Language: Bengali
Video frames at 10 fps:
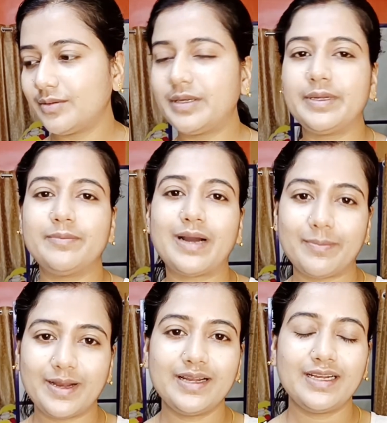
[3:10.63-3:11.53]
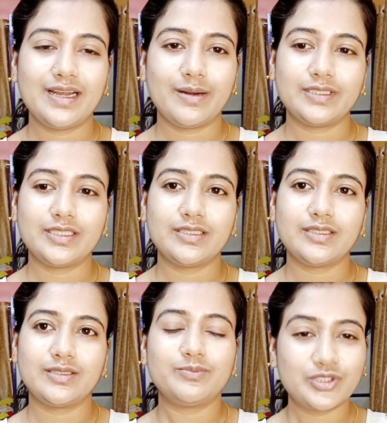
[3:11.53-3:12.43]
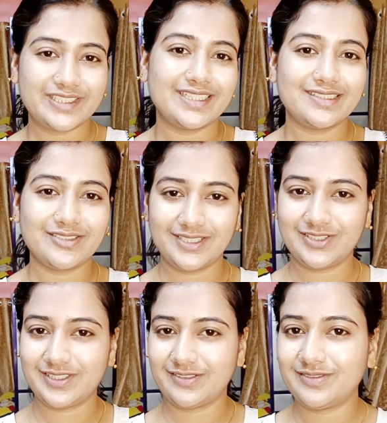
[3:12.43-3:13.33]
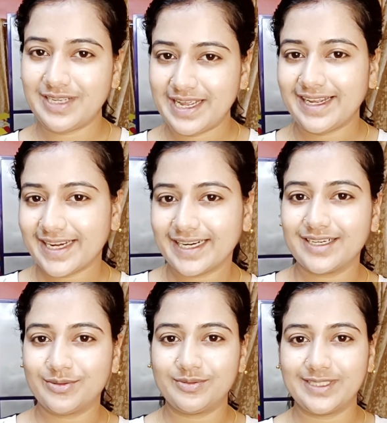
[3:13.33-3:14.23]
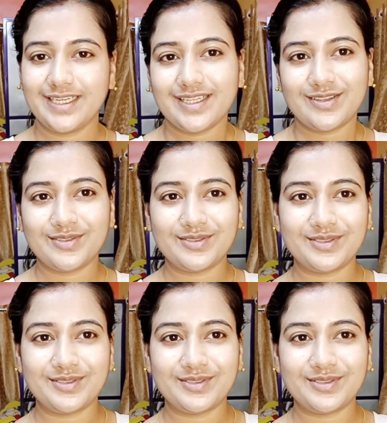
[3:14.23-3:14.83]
মেমের পাপা আমাদের পুচকেদের জন্য কিছু একটু কেনাকাটা করবে তো